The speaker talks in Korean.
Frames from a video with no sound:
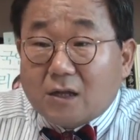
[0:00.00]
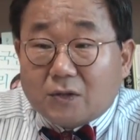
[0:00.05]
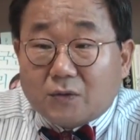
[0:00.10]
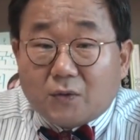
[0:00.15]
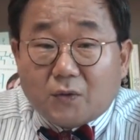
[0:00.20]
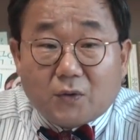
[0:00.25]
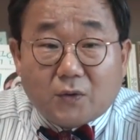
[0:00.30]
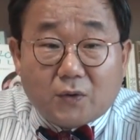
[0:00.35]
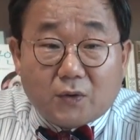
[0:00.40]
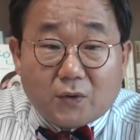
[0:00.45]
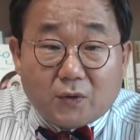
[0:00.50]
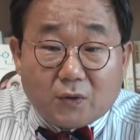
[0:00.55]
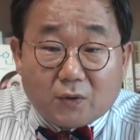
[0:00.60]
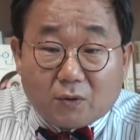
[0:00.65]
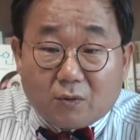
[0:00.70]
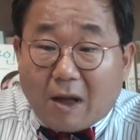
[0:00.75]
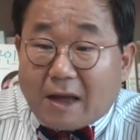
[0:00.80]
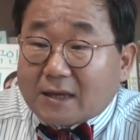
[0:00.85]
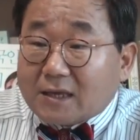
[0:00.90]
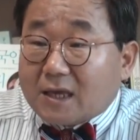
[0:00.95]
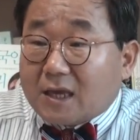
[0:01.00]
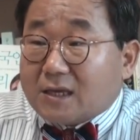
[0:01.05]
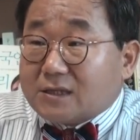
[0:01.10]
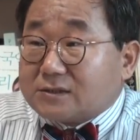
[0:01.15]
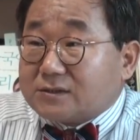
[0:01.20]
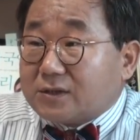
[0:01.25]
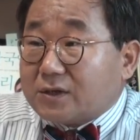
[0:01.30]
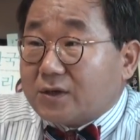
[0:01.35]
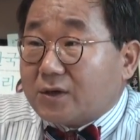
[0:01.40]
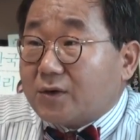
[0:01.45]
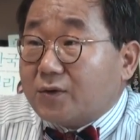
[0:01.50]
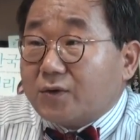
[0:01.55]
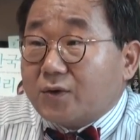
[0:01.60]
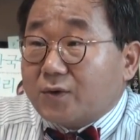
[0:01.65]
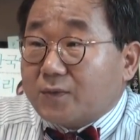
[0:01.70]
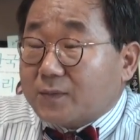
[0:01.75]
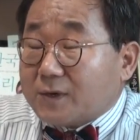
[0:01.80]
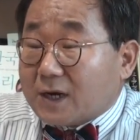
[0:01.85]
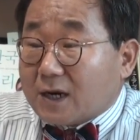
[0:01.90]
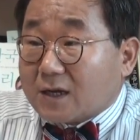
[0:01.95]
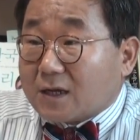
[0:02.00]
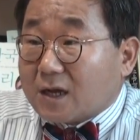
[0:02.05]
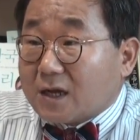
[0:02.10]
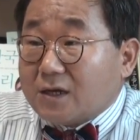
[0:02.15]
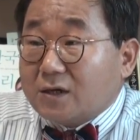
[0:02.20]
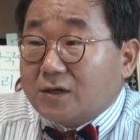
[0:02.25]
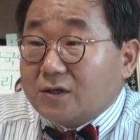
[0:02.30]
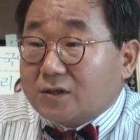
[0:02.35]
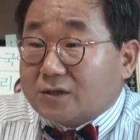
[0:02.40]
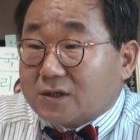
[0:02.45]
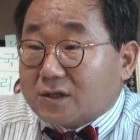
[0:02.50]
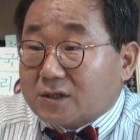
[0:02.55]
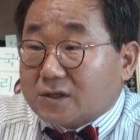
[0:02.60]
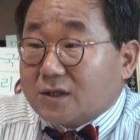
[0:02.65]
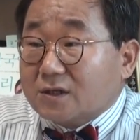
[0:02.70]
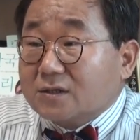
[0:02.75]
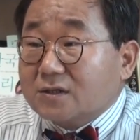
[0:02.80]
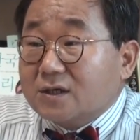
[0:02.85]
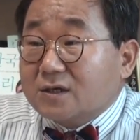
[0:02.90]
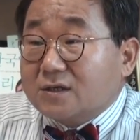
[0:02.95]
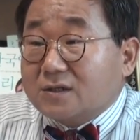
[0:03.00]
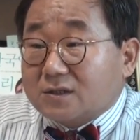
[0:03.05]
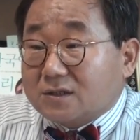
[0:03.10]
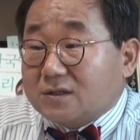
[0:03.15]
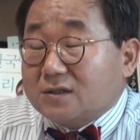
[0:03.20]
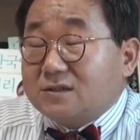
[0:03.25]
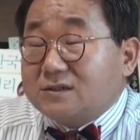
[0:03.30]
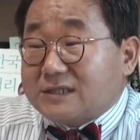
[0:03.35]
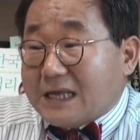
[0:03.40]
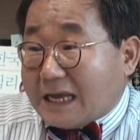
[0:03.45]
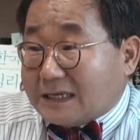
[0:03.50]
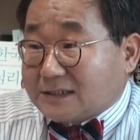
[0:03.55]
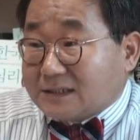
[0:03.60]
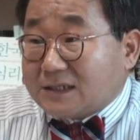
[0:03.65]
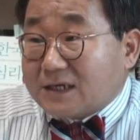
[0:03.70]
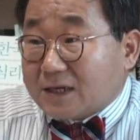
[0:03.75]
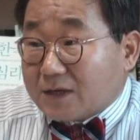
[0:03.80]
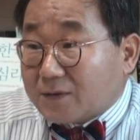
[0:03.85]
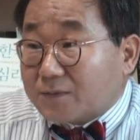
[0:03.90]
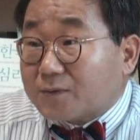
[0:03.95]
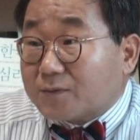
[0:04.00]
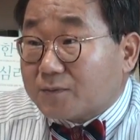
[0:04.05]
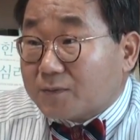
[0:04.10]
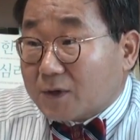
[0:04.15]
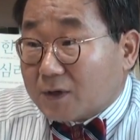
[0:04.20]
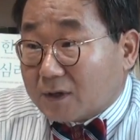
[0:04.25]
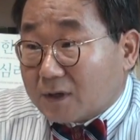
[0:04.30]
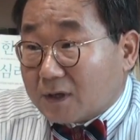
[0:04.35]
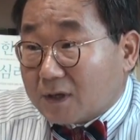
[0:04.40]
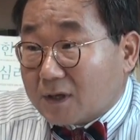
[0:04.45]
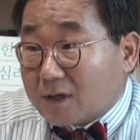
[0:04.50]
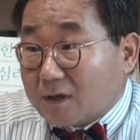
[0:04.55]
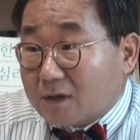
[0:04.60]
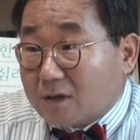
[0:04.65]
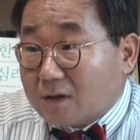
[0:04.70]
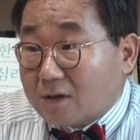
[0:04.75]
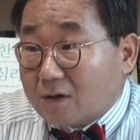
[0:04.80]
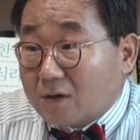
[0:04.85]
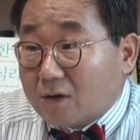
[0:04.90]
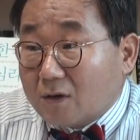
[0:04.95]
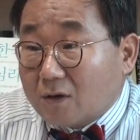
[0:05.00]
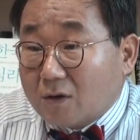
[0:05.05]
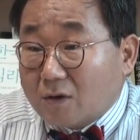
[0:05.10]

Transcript: 또 관계에 있어의 어려움이랄까 이런 것들을 겪는 것은 사실이에요 분명히 네네네. 네, 네.